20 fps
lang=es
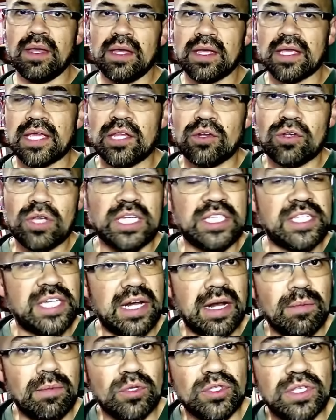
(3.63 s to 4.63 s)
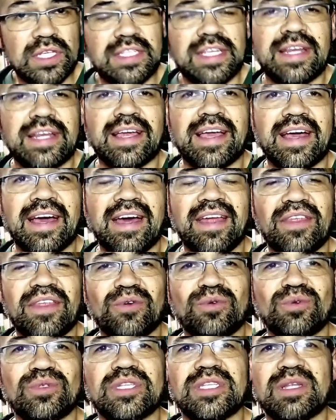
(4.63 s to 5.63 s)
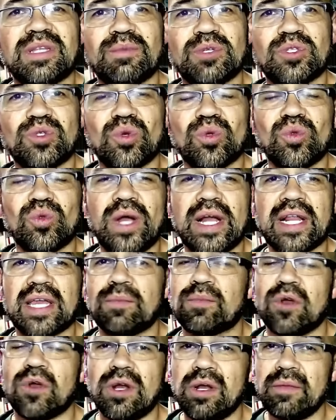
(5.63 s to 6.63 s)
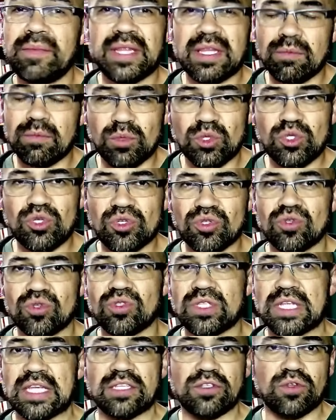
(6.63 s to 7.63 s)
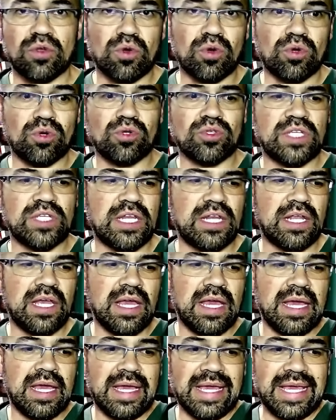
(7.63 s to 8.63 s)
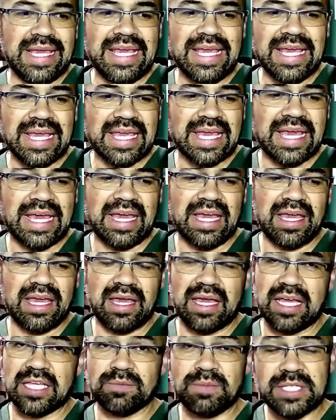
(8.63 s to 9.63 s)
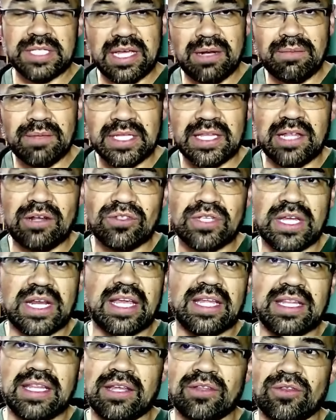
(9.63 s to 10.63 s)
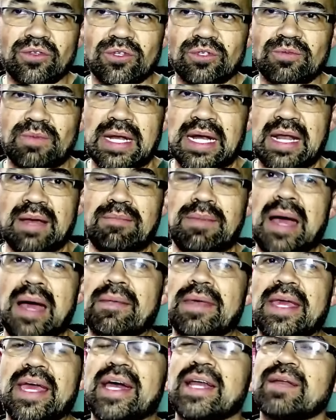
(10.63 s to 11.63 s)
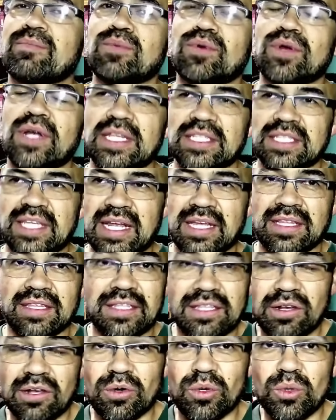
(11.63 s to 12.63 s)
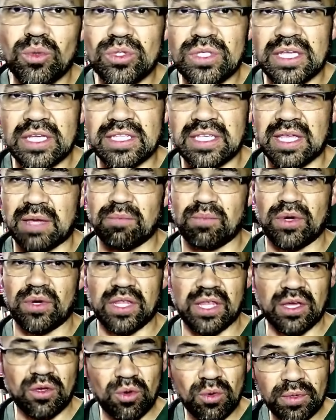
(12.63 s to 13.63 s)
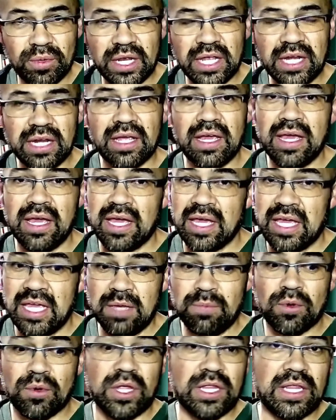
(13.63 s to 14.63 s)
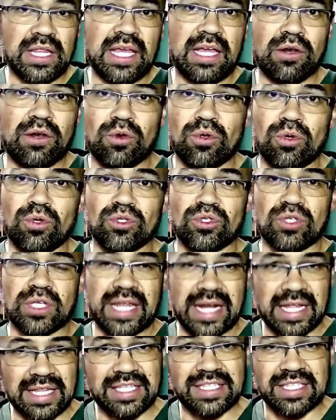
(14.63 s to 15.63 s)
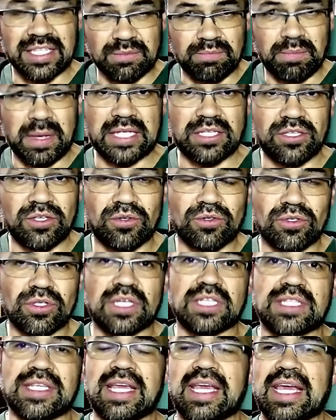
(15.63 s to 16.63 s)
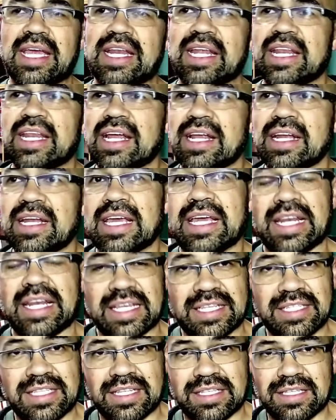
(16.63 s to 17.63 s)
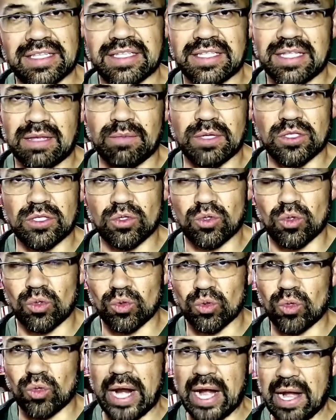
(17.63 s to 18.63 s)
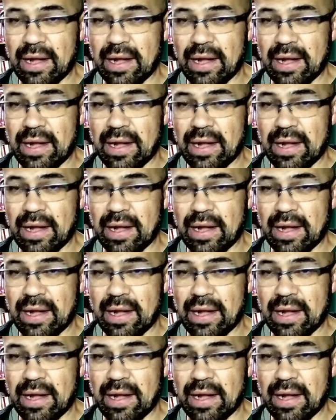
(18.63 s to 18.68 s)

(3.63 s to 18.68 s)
quiero que charlemos acerca de un sistema estructural que probablemente muchos de ustedes no conocen y que especialmente los arquitectos van a badear por las grandes luces que puede cubrir y por ende los grandes espacios que se generan en este sistema estructural.